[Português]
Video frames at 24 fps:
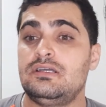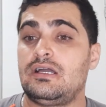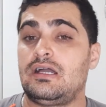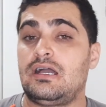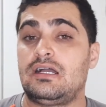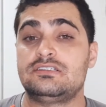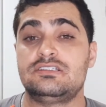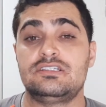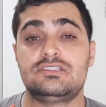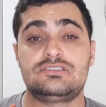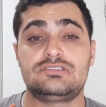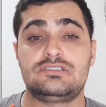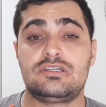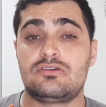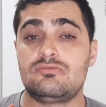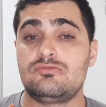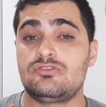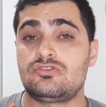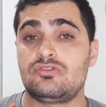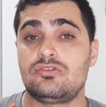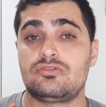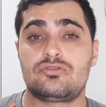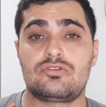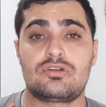A gente já
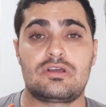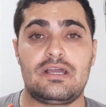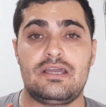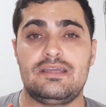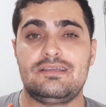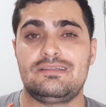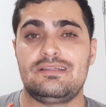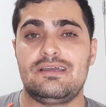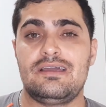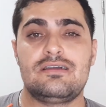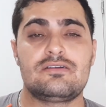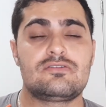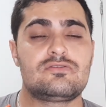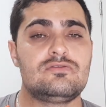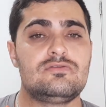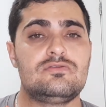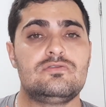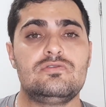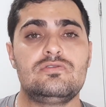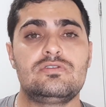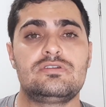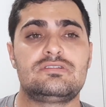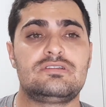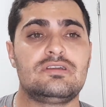começou a trocar ideia com o
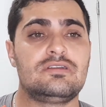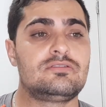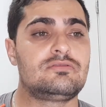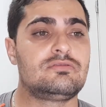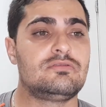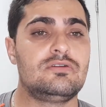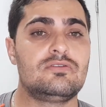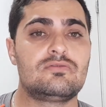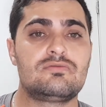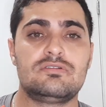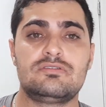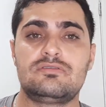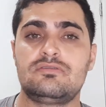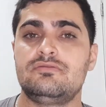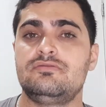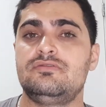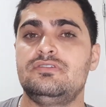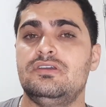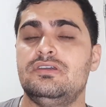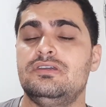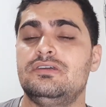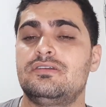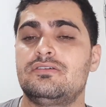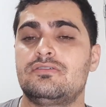Hulk, tanto eu quanto o
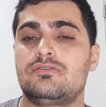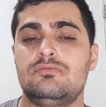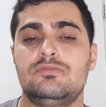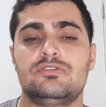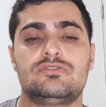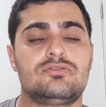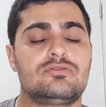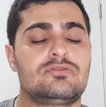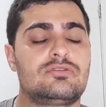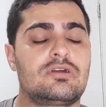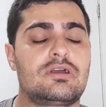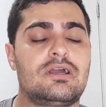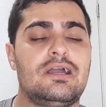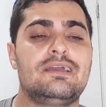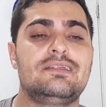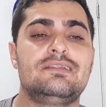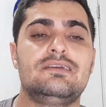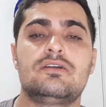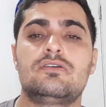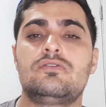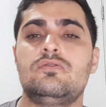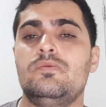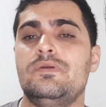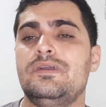Vieira, começou a trocar
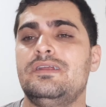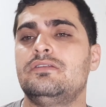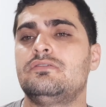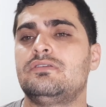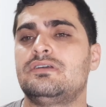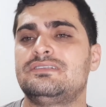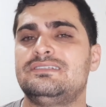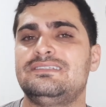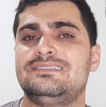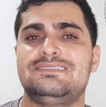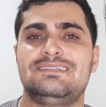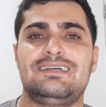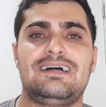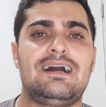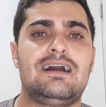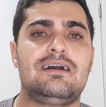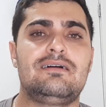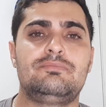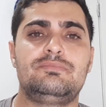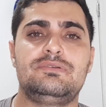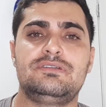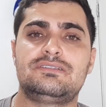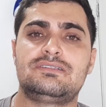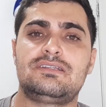ideia com ele no
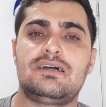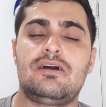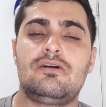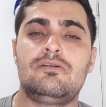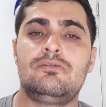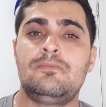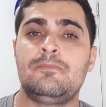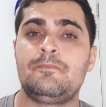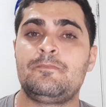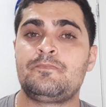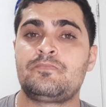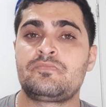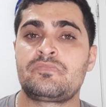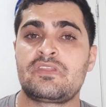WhatsApp e tal.